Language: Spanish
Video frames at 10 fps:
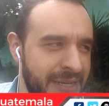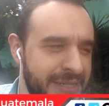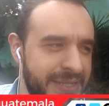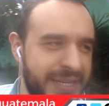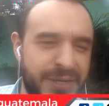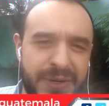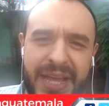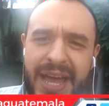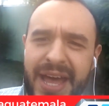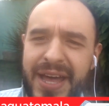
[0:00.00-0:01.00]
De hecho,
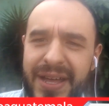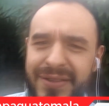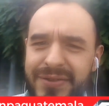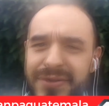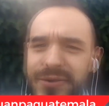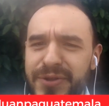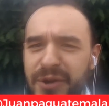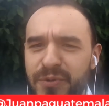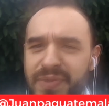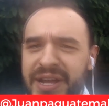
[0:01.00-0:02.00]
acá donde hay un
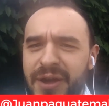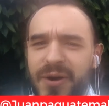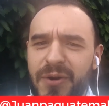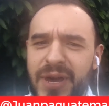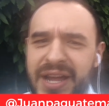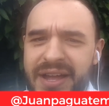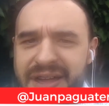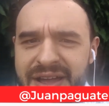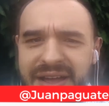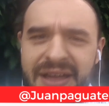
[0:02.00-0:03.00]
parqueo ahora,
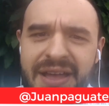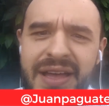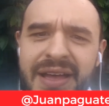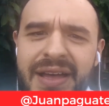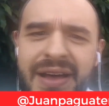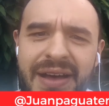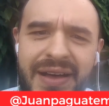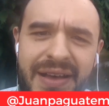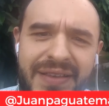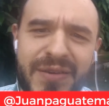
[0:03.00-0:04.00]

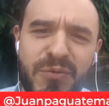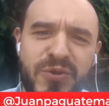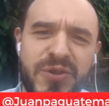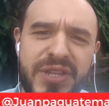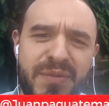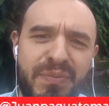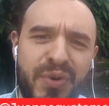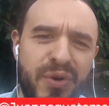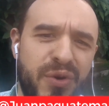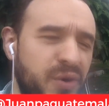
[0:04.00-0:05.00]
hace mucho
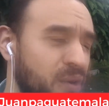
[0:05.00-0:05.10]
tiempo